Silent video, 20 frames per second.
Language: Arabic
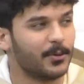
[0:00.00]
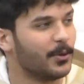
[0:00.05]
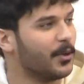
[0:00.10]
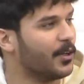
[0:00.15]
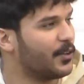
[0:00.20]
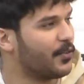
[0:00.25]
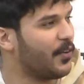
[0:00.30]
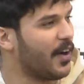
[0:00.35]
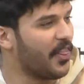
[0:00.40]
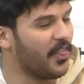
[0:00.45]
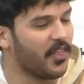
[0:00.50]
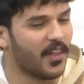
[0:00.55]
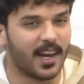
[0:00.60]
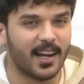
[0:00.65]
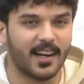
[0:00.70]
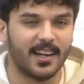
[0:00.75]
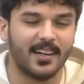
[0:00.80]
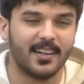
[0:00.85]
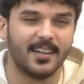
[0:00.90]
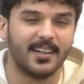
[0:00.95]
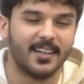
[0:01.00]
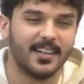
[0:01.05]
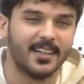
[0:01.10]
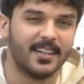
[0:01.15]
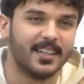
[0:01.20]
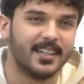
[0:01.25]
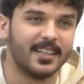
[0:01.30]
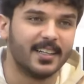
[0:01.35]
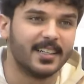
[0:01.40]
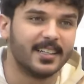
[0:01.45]
تقول تفضل
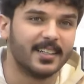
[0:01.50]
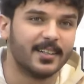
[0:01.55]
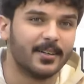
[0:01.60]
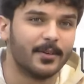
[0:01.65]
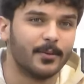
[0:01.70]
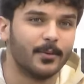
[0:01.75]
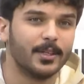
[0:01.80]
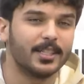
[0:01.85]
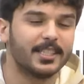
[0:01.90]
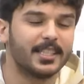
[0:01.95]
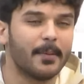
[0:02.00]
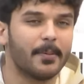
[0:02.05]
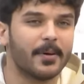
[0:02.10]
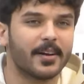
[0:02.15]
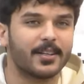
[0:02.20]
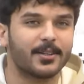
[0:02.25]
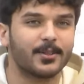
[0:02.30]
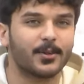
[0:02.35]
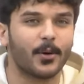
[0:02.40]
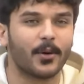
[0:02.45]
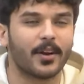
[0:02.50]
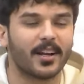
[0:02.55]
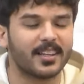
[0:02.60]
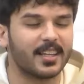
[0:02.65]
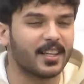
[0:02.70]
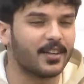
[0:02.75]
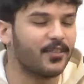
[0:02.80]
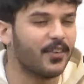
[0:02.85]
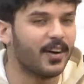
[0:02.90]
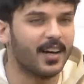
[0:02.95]
وش تبك تكون
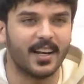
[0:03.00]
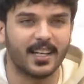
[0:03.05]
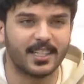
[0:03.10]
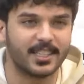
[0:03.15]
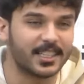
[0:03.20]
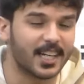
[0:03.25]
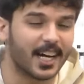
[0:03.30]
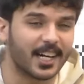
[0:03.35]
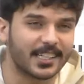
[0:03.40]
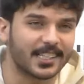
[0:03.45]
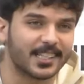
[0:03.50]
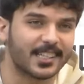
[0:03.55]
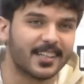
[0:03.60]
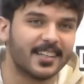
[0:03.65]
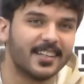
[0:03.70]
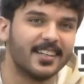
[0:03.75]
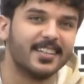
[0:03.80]
ردة فعل الشخص